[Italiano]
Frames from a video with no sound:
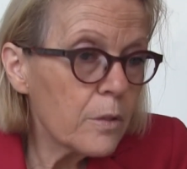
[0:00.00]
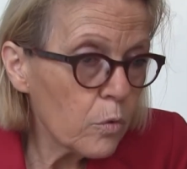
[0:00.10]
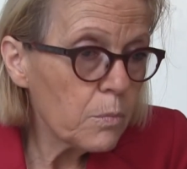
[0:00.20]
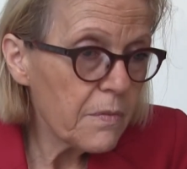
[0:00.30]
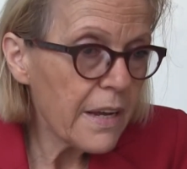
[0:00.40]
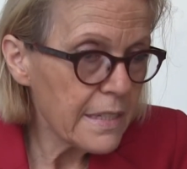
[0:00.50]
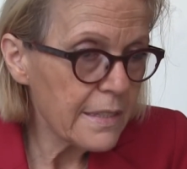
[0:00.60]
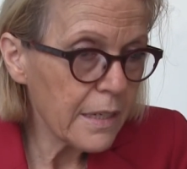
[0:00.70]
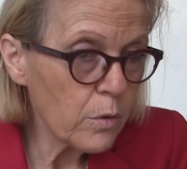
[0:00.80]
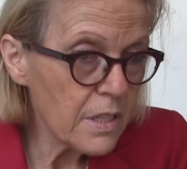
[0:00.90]
non mi va di
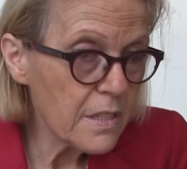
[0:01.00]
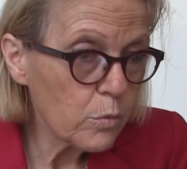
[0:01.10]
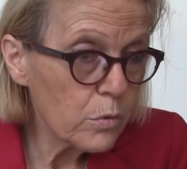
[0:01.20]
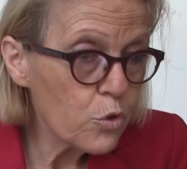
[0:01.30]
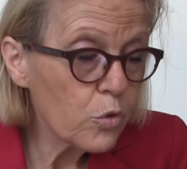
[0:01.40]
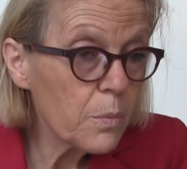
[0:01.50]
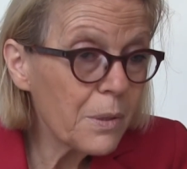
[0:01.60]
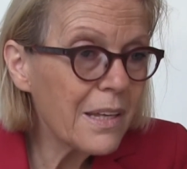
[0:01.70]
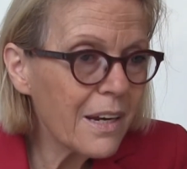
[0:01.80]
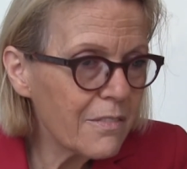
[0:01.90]
stare connessa tutti i giorni
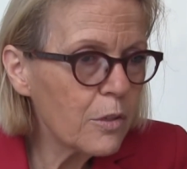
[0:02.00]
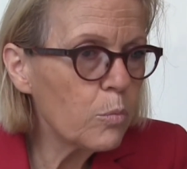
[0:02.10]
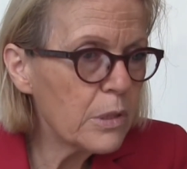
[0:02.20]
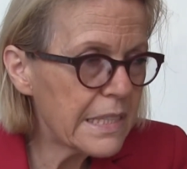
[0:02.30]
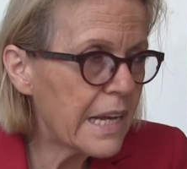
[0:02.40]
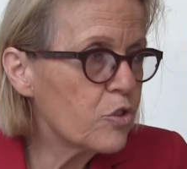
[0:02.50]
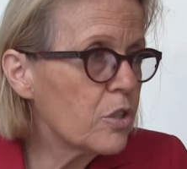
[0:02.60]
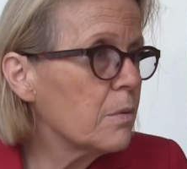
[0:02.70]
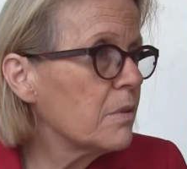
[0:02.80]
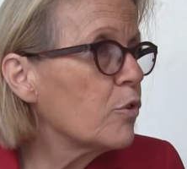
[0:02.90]
perché arrivano
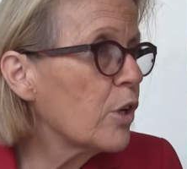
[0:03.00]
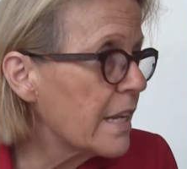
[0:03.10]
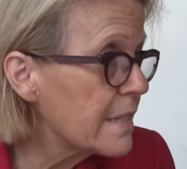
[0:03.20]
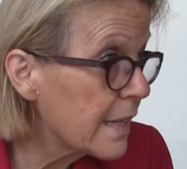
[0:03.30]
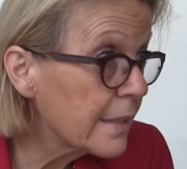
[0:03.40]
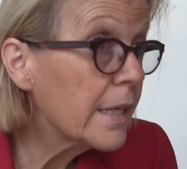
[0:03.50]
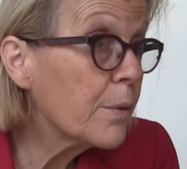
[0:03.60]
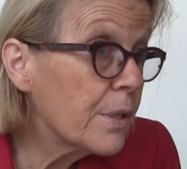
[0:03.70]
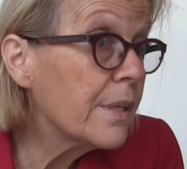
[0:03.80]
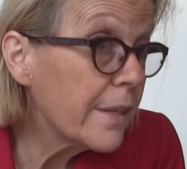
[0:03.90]
messaggi di violenza e
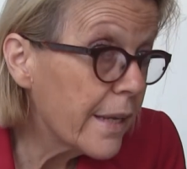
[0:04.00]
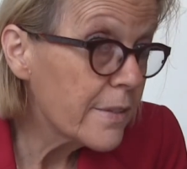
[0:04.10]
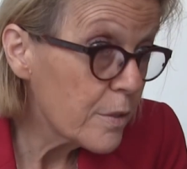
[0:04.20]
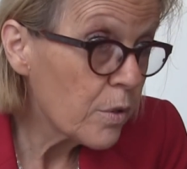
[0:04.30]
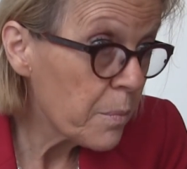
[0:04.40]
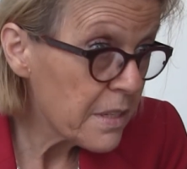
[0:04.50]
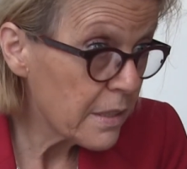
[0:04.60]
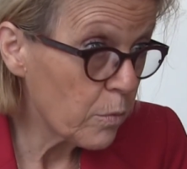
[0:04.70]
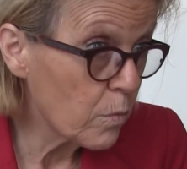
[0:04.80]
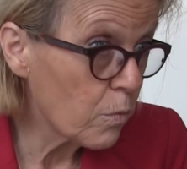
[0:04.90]
quindi è
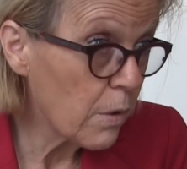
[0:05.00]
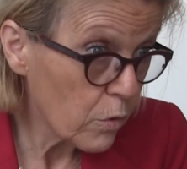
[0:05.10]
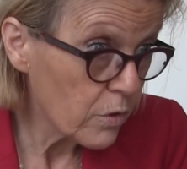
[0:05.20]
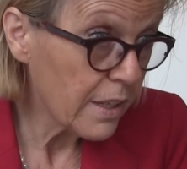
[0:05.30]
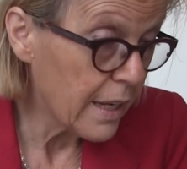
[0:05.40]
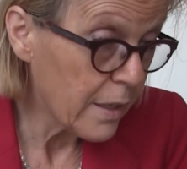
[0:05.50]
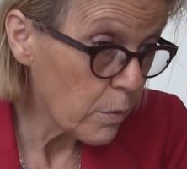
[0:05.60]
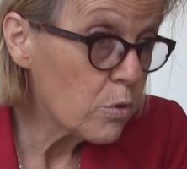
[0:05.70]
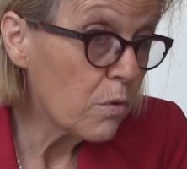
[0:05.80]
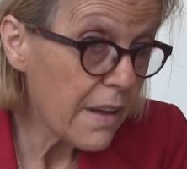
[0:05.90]
sicuramente qualcosa che anche
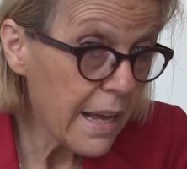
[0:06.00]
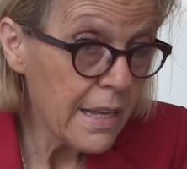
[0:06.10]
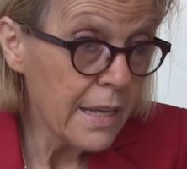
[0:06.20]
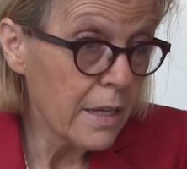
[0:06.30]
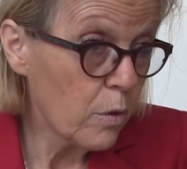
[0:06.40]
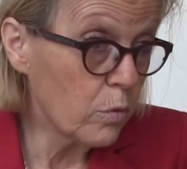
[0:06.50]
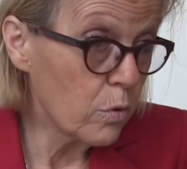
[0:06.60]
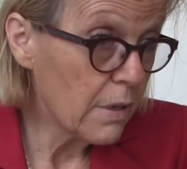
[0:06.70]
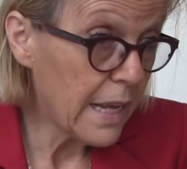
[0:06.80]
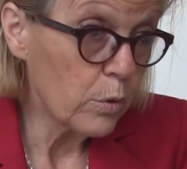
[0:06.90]
questo va
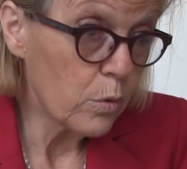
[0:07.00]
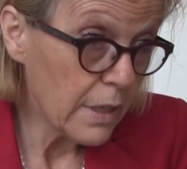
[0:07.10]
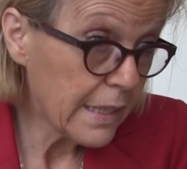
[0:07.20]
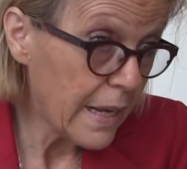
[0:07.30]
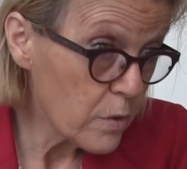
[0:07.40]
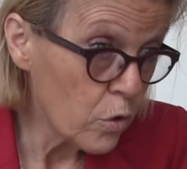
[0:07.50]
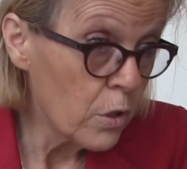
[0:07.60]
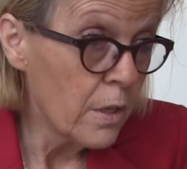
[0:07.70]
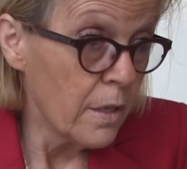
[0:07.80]
controllato, non a caso